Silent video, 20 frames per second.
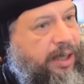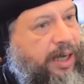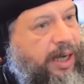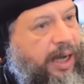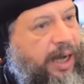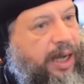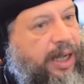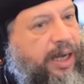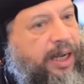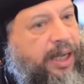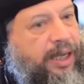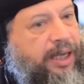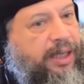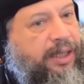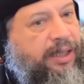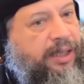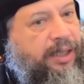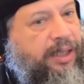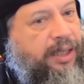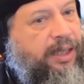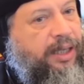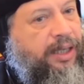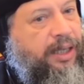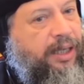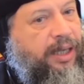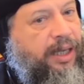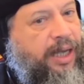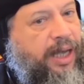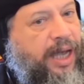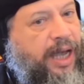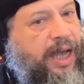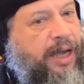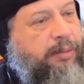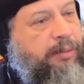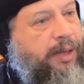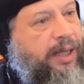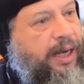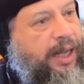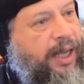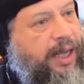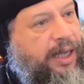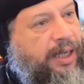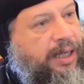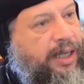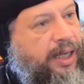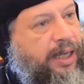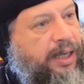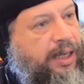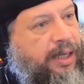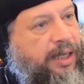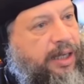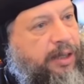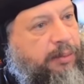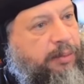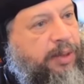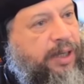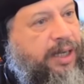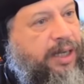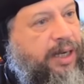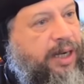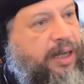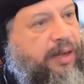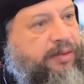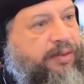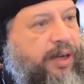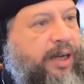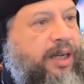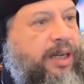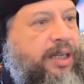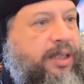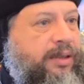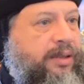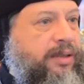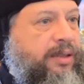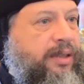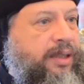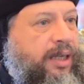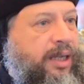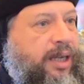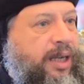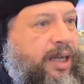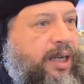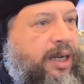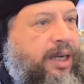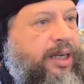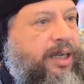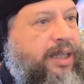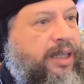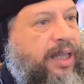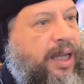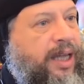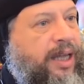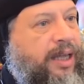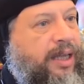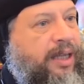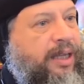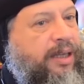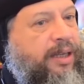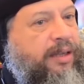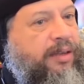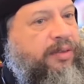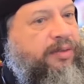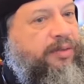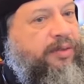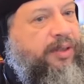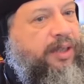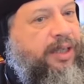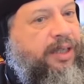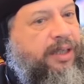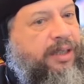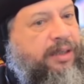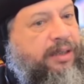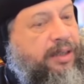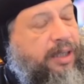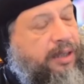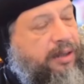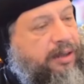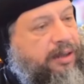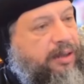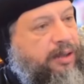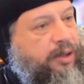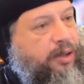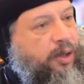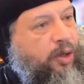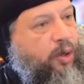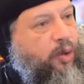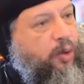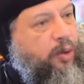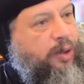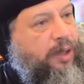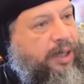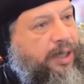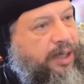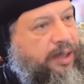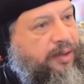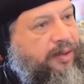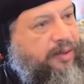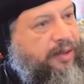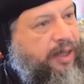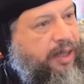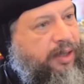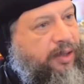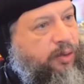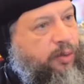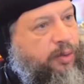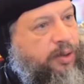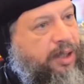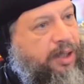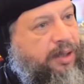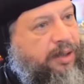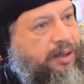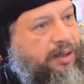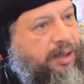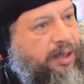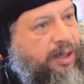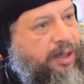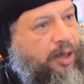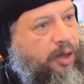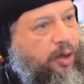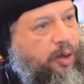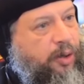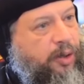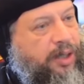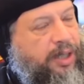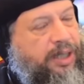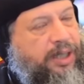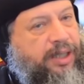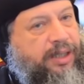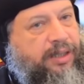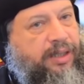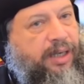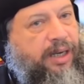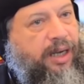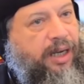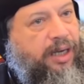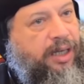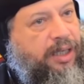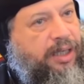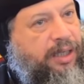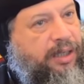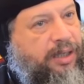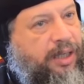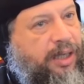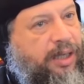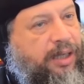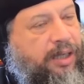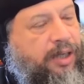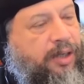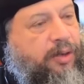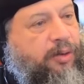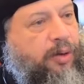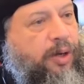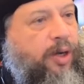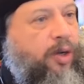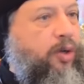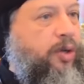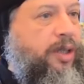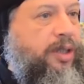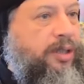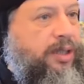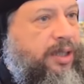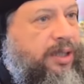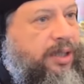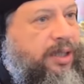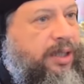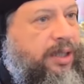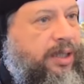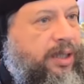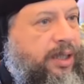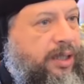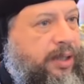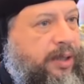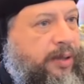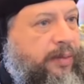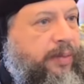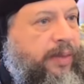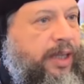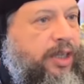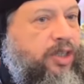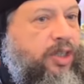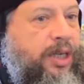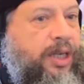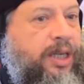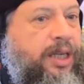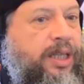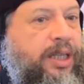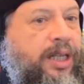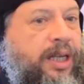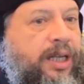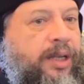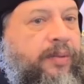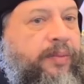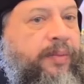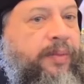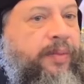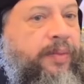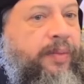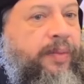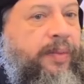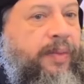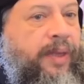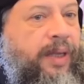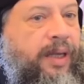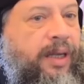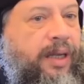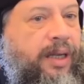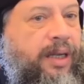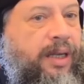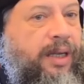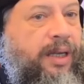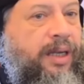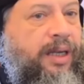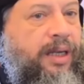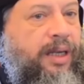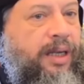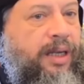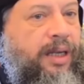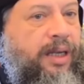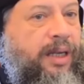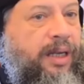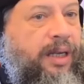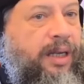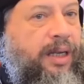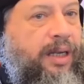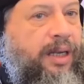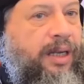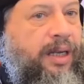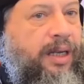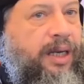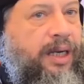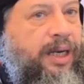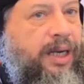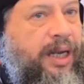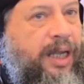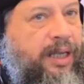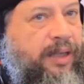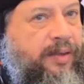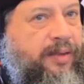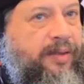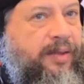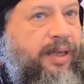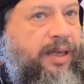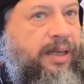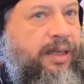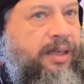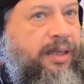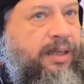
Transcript: على اني اعمل حاجه بخلاف عقيدتي لان ده في ضد حقوق الانسان وضد حريه العقيده وحريه الدين عشان كده آه، ليس